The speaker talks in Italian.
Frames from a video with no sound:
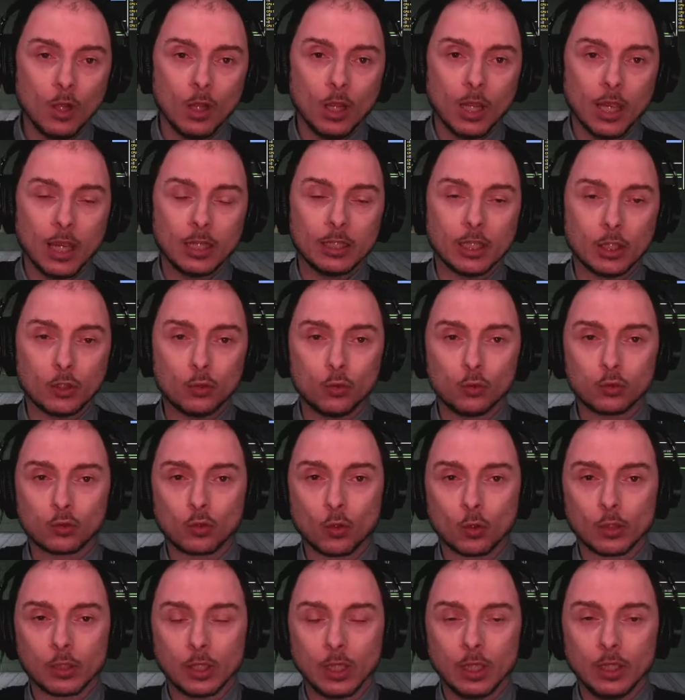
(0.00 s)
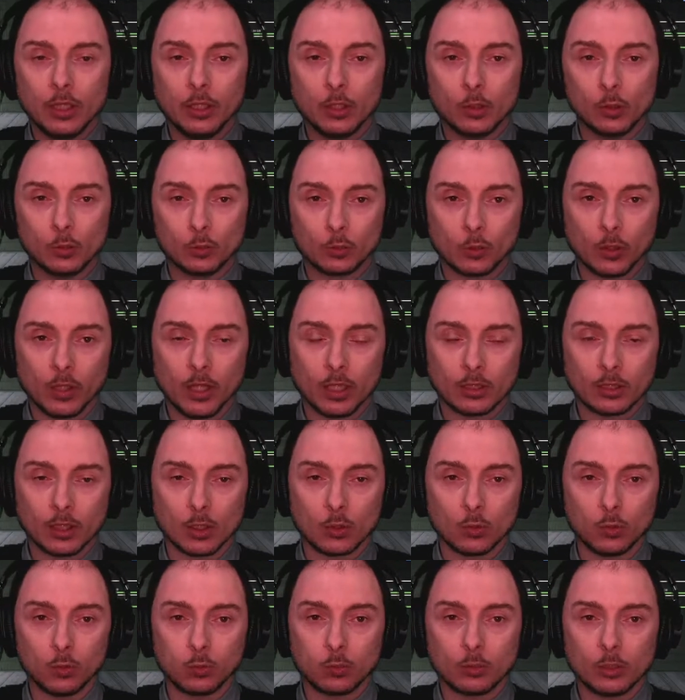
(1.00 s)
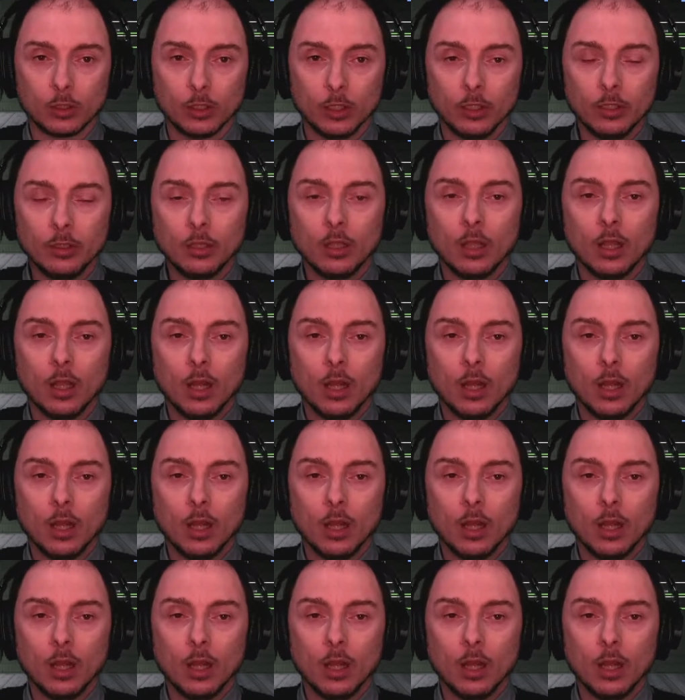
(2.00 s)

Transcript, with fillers: ed è giusto che li controlliate tutti